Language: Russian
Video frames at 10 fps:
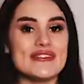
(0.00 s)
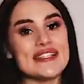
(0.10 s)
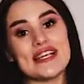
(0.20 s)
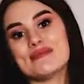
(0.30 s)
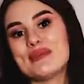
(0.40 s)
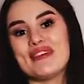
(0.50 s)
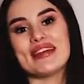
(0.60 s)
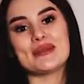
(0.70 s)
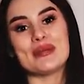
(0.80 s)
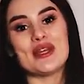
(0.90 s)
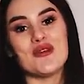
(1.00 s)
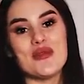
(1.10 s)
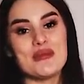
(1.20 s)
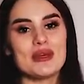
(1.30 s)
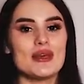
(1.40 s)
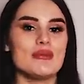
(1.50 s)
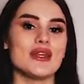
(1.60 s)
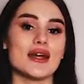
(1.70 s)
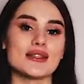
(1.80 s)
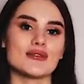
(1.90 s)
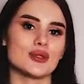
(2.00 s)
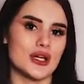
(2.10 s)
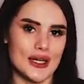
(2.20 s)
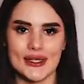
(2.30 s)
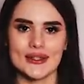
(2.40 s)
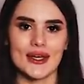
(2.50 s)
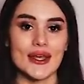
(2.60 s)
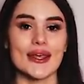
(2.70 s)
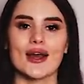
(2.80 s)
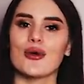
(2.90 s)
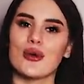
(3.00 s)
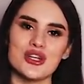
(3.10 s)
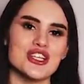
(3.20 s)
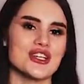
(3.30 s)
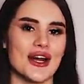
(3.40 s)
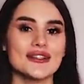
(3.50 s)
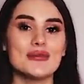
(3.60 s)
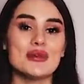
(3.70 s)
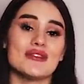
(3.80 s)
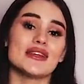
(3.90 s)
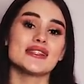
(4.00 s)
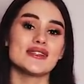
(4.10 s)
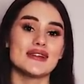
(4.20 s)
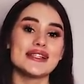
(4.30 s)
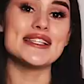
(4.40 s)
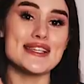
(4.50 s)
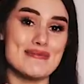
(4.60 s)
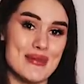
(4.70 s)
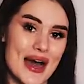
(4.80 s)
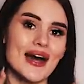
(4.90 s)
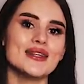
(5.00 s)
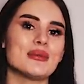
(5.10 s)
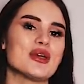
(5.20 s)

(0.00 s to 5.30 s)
Всем привет, мои любимые! Меня зовут Карина, и я очень рада приветствовать тебя на